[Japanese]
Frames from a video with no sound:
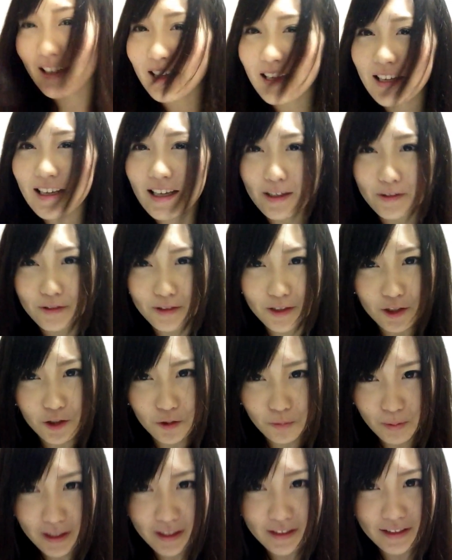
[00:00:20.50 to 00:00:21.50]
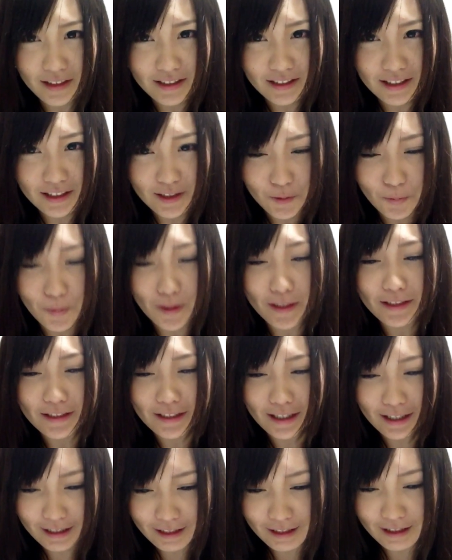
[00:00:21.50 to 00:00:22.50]
120万円達成しまし
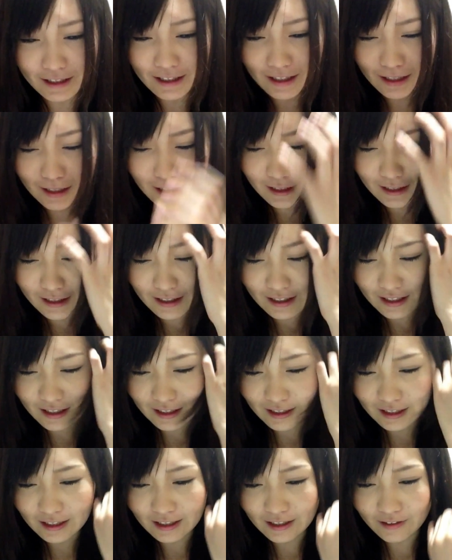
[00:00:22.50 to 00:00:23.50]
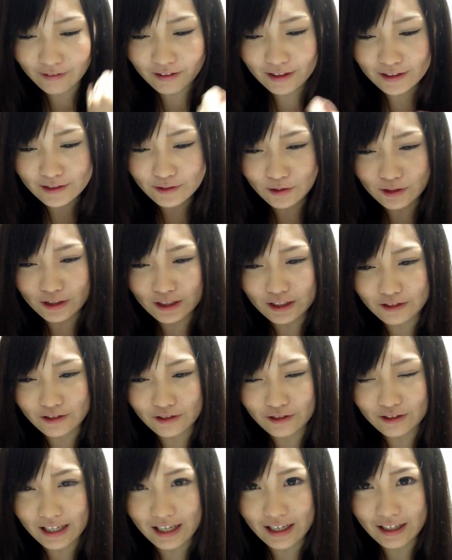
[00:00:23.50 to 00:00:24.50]
たら、
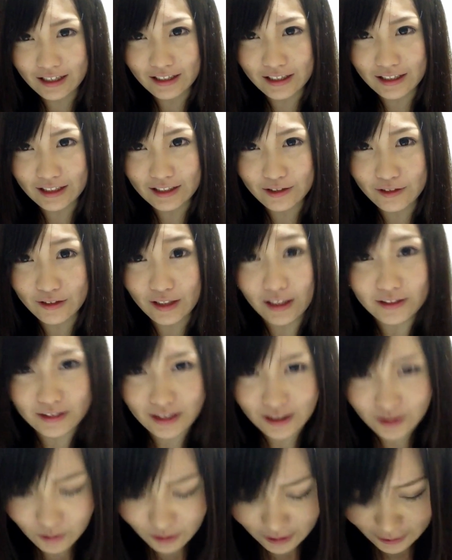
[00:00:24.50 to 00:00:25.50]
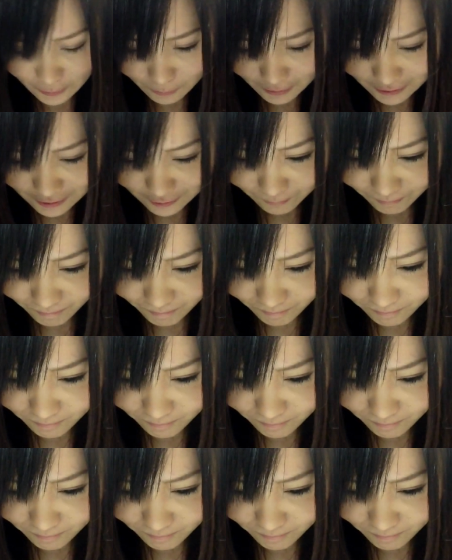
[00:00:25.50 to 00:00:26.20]
ファーストシングルがリリース決定となります。